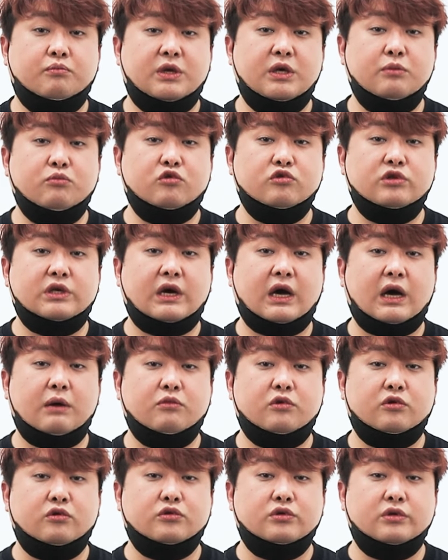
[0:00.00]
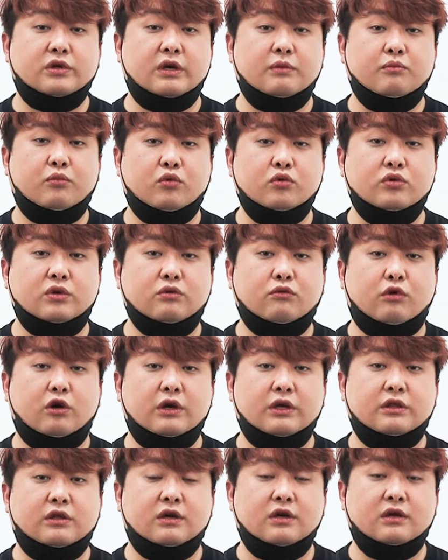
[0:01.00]
비무장함으로서의 모든
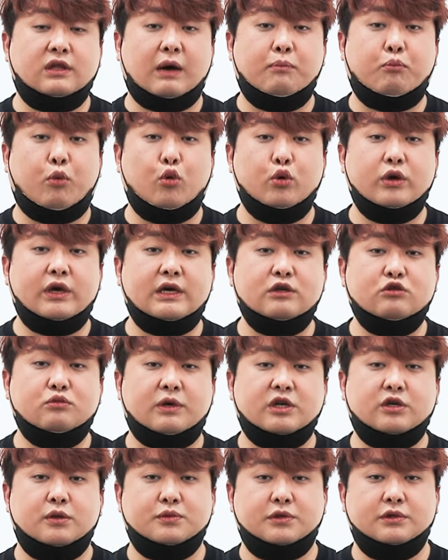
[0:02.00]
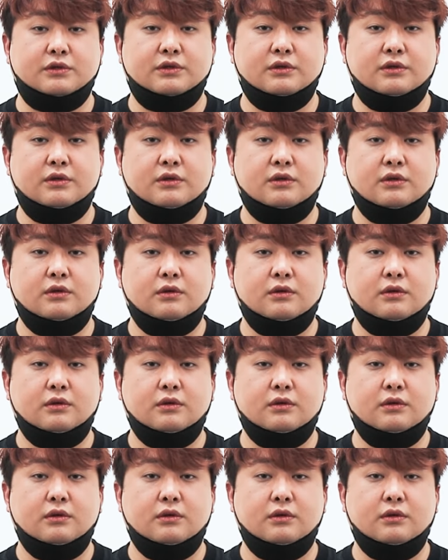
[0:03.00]
권리들을 다 포기할 수밖에 없었어요.